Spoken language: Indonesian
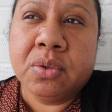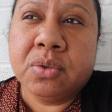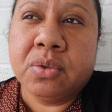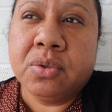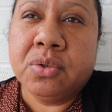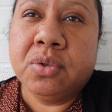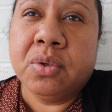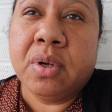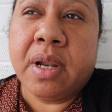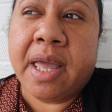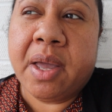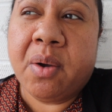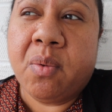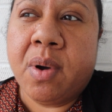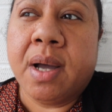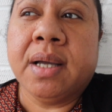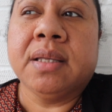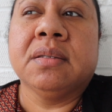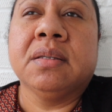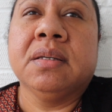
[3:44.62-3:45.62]
7
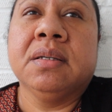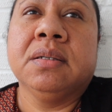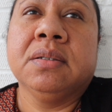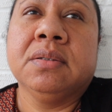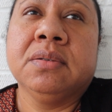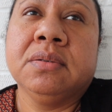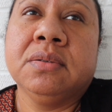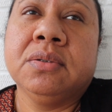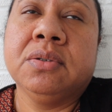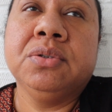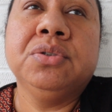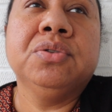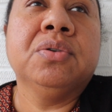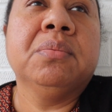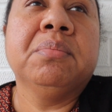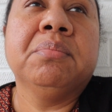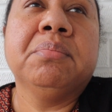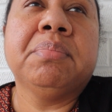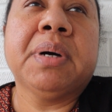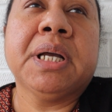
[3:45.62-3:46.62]
lewat
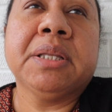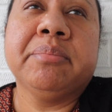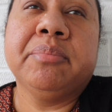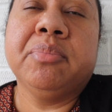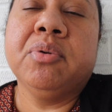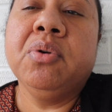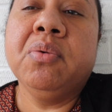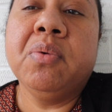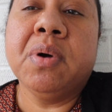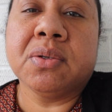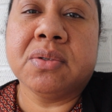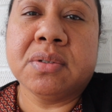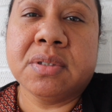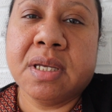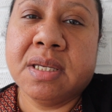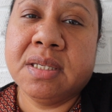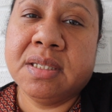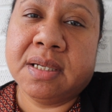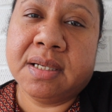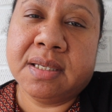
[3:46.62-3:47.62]
7.40 waktu
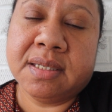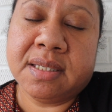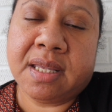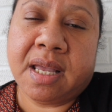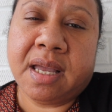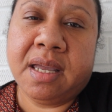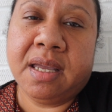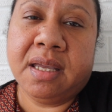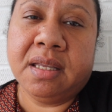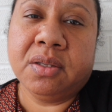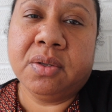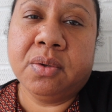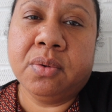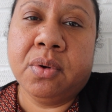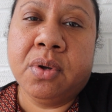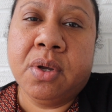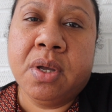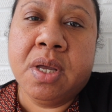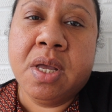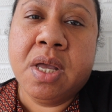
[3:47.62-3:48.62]
saya selesai
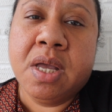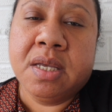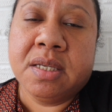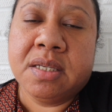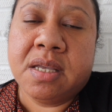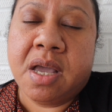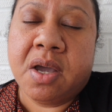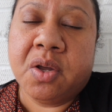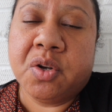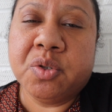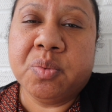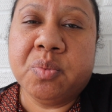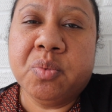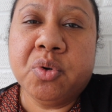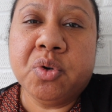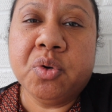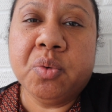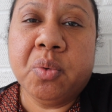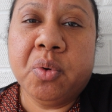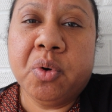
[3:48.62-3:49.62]
itu saya harus
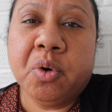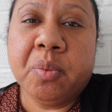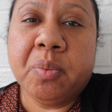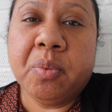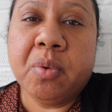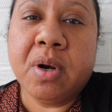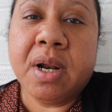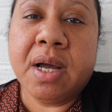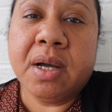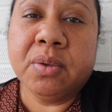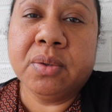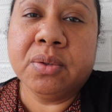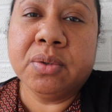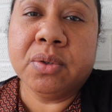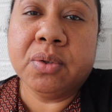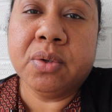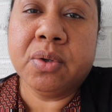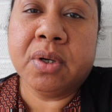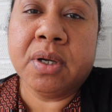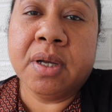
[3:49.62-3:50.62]
buru-buru pulang
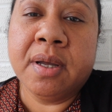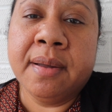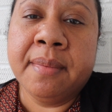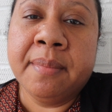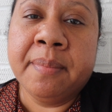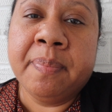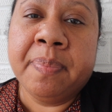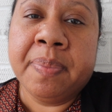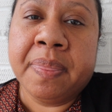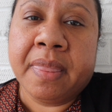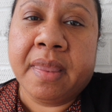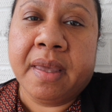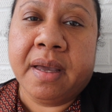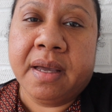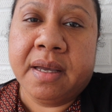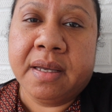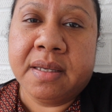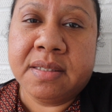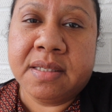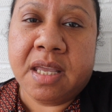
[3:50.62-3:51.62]
untuk
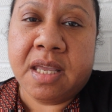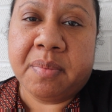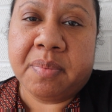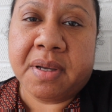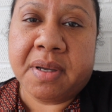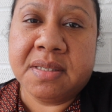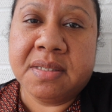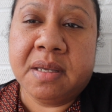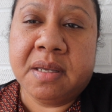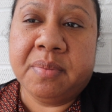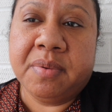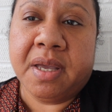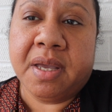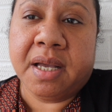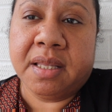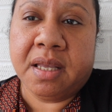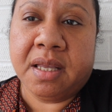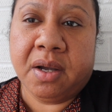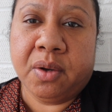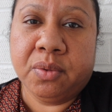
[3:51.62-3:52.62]
uh, siapkan saya
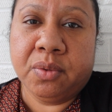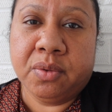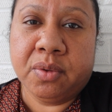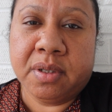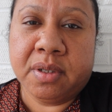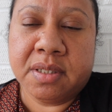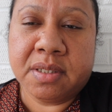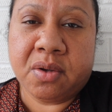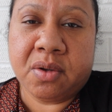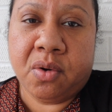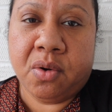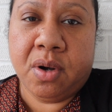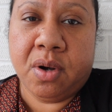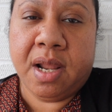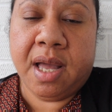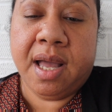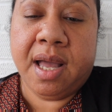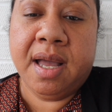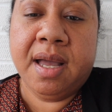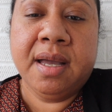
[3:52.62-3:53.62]
punya anak untuk ke
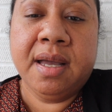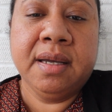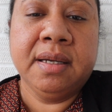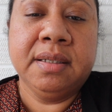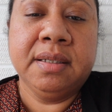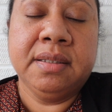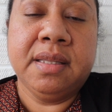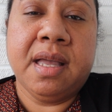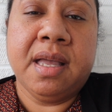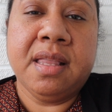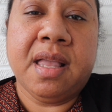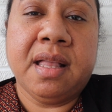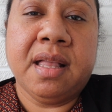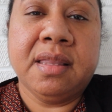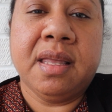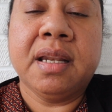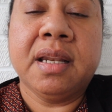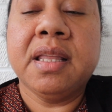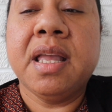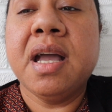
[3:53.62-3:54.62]
sekolah dan
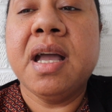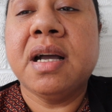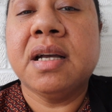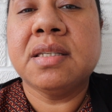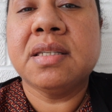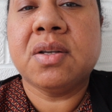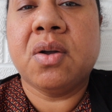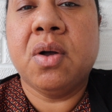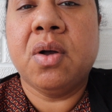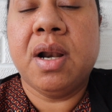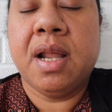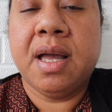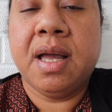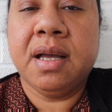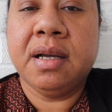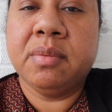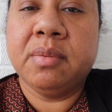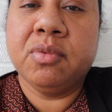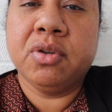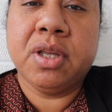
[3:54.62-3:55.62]
antar dia ke
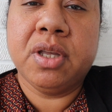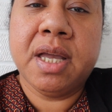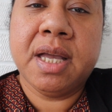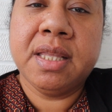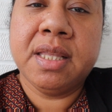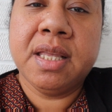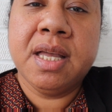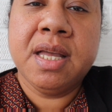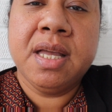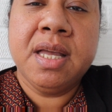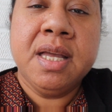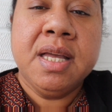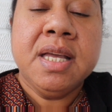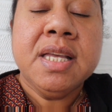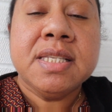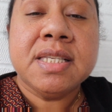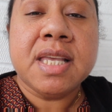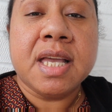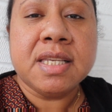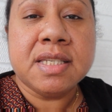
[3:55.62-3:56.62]
sekolah kemudian
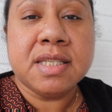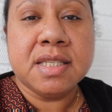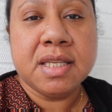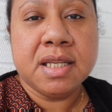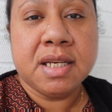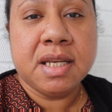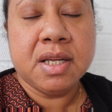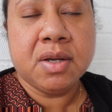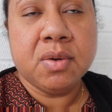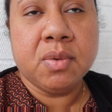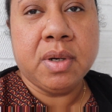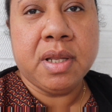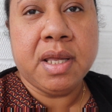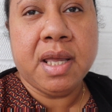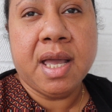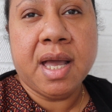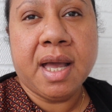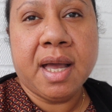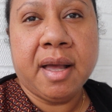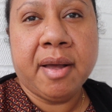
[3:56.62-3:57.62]
saya sendiri
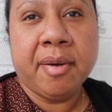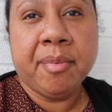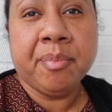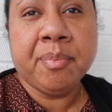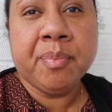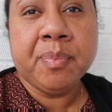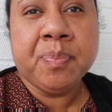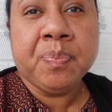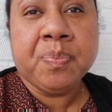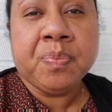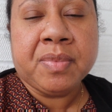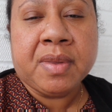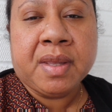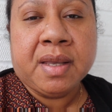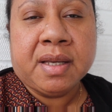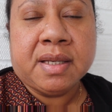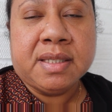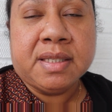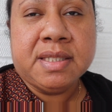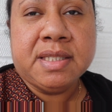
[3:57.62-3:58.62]
kuliah
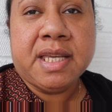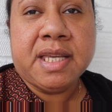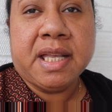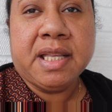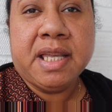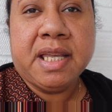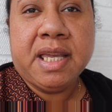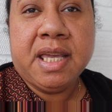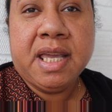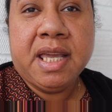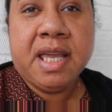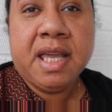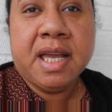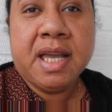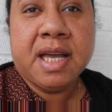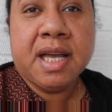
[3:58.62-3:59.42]
jadi